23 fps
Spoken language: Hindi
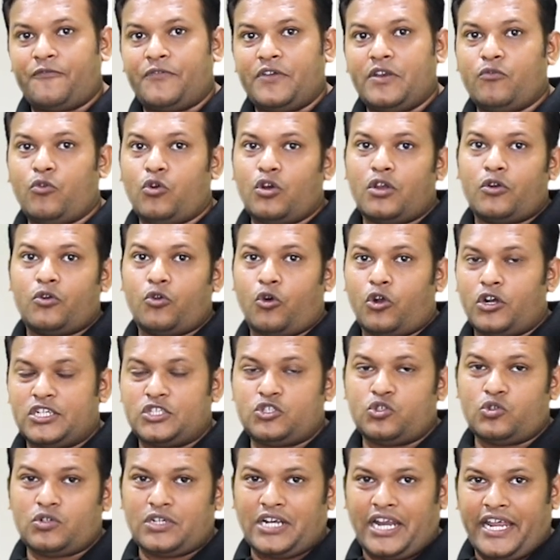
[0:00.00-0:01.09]
फिर वो नोट
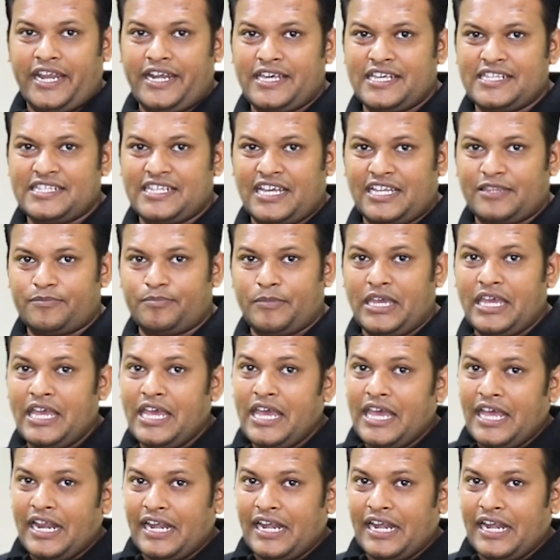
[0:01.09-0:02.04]
जो क्लाइंट के साथ में